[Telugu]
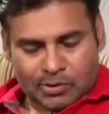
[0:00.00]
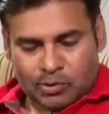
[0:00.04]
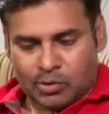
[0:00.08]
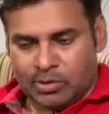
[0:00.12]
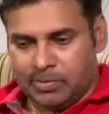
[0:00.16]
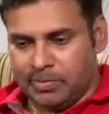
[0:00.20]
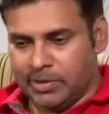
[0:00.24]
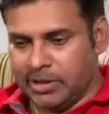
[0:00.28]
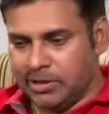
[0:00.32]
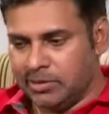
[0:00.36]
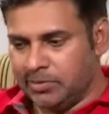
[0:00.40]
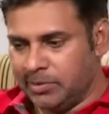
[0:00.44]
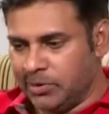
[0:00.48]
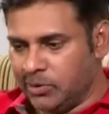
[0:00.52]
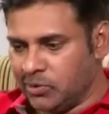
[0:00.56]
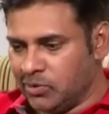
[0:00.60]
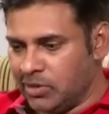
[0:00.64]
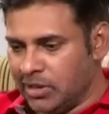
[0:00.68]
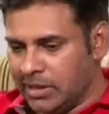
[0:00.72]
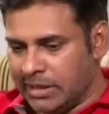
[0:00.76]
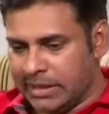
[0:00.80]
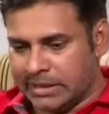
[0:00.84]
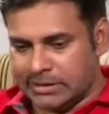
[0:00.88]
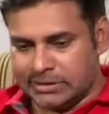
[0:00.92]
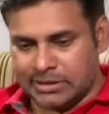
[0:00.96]
ఒక బెల్ట్
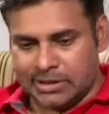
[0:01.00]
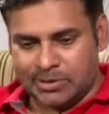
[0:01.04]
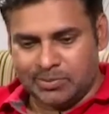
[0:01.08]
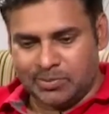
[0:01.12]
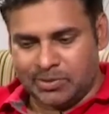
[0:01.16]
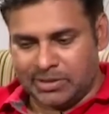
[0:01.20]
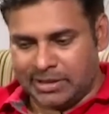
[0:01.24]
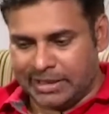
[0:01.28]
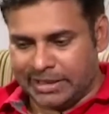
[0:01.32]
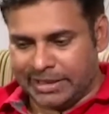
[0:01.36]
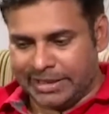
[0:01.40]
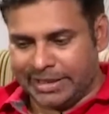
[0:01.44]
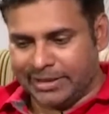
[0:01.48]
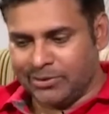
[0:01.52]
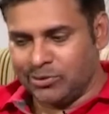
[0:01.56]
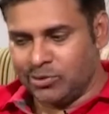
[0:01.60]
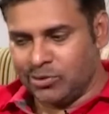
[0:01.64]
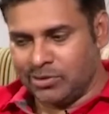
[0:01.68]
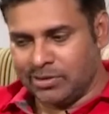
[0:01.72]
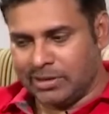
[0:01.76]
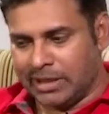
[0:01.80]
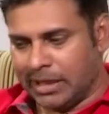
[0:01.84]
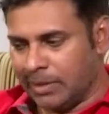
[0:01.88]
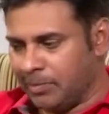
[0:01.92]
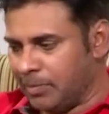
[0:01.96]
పెట్టుకున్నా ఇంకా సరిపోవట్లేదు ఇంకేది
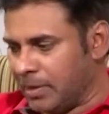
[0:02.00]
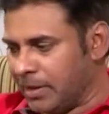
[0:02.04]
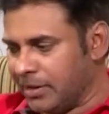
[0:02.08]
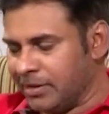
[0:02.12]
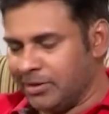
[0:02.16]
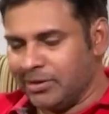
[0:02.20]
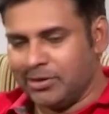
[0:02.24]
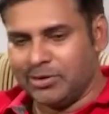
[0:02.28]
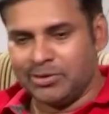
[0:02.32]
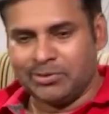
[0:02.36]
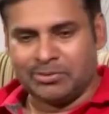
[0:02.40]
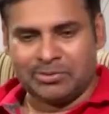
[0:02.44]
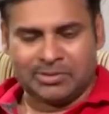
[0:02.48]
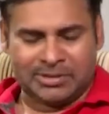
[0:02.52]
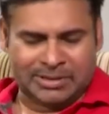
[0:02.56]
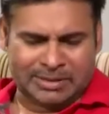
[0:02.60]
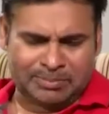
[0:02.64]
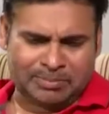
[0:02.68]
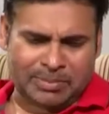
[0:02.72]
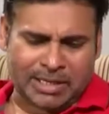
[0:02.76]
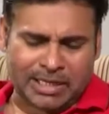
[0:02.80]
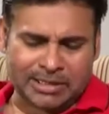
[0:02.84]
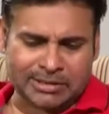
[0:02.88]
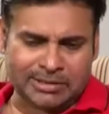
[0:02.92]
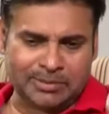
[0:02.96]
పక్కన
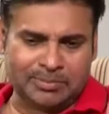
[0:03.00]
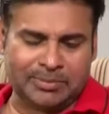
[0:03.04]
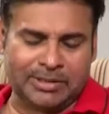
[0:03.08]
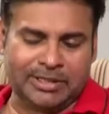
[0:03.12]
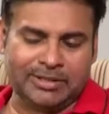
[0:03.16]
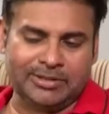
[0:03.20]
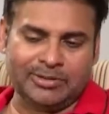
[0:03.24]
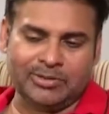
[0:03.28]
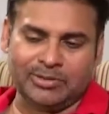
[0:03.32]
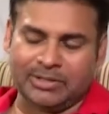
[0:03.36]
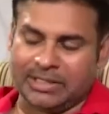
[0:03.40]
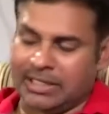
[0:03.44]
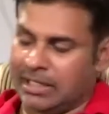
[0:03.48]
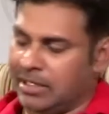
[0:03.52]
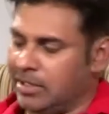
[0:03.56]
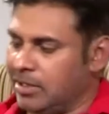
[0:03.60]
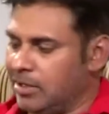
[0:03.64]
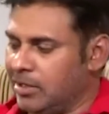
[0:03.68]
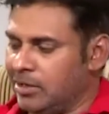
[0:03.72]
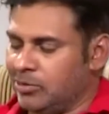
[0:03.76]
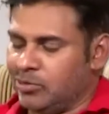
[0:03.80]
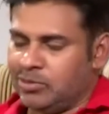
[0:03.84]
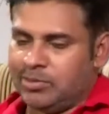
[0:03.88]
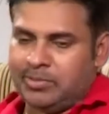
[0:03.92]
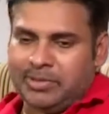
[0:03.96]
పాత బెల్ట్లు ఉన్నాయి
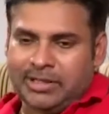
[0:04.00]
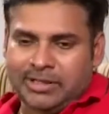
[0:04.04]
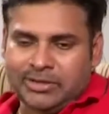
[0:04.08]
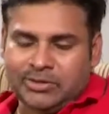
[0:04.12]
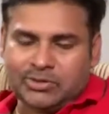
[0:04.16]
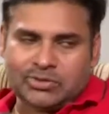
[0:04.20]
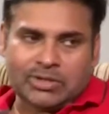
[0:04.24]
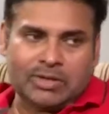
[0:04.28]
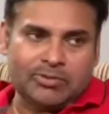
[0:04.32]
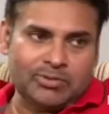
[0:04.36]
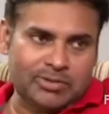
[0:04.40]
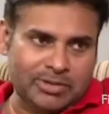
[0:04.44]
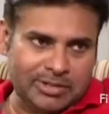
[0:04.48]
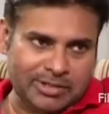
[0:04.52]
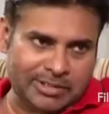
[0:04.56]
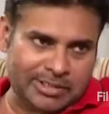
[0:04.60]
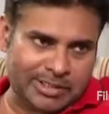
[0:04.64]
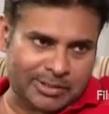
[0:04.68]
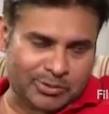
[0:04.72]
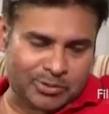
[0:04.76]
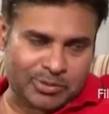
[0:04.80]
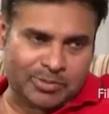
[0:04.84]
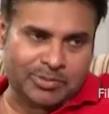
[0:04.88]
ఇంకో బెల్ట్ అవి కూడా నాకు